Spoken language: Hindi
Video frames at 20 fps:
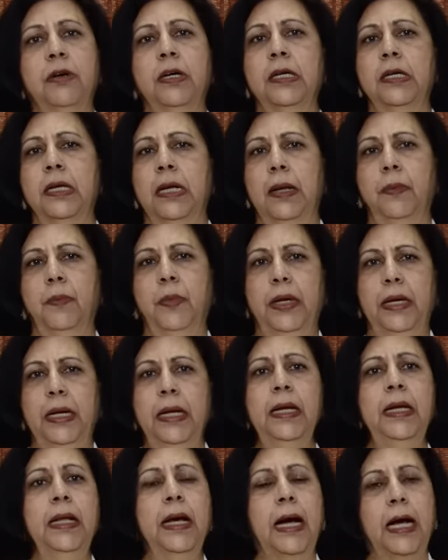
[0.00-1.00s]
वर्क
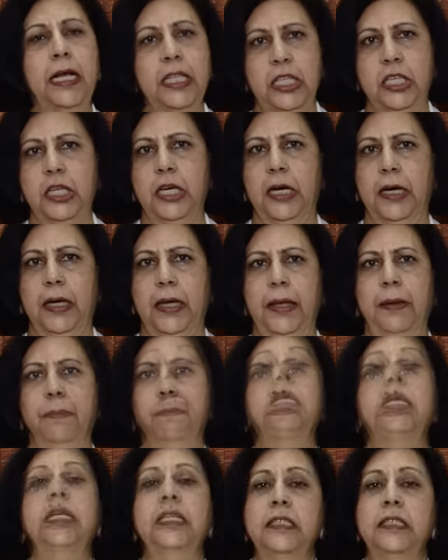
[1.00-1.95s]
लिमिटेड अच्छा है